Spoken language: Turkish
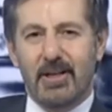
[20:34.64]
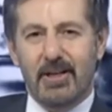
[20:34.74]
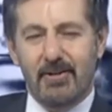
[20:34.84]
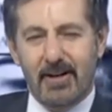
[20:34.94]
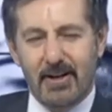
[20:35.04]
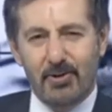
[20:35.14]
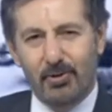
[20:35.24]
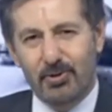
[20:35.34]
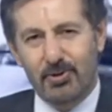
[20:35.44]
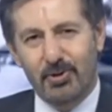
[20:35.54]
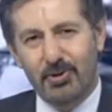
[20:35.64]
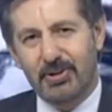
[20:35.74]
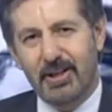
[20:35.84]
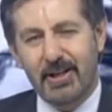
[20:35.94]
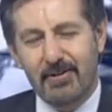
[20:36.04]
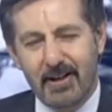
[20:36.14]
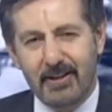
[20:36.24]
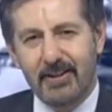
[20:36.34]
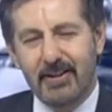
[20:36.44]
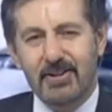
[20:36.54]
Guevara'yı konuşuyoruz. Che
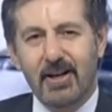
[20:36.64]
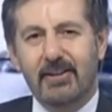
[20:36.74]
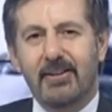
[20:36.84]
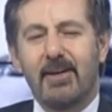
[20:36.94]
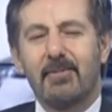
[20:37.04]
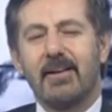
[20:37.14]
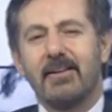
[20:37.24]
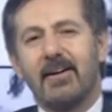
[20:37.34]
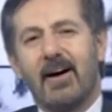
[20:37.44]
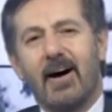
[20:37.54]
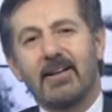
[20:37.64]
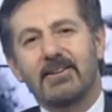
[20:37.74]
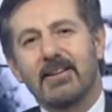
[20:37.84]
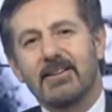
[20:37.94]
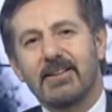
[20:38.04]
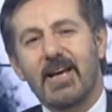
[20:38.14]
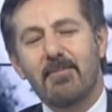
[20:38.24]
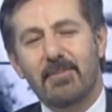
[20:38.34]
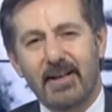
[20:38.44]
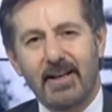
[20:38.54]
Guevara denince akla hemen Asta
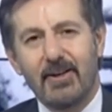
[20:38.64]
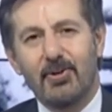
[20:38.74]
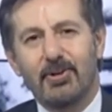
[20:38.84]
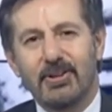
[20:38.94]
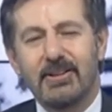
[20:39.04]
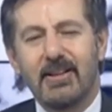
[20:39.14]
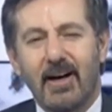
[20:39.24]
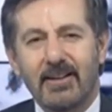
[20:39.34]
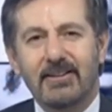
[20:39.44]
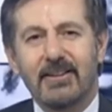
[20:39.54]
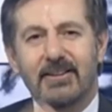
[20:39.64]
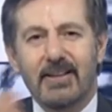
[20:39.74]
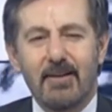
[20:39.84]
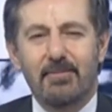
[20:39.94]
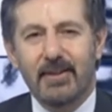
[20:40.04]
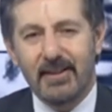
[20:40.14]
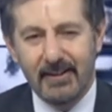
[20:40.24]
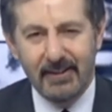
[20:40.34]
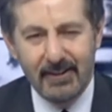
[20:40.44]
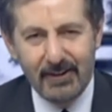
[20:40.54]
Siempre geliyor. Siz de Asta
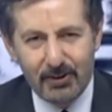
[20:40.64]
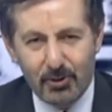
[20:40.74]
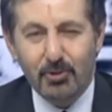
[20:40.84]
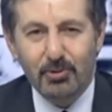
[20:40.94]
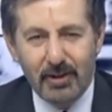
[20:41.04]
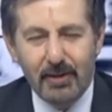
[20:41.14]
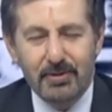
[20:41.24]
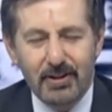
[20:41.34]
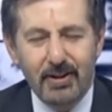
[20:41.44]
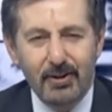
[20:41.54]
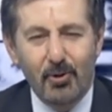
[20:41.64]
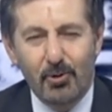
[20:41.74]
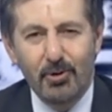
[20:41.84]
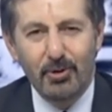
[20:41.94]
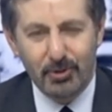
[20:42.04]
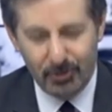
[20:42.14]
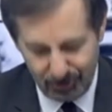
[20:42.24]
Siempre'yi çok güzel bir şekilde okuyorsunuz.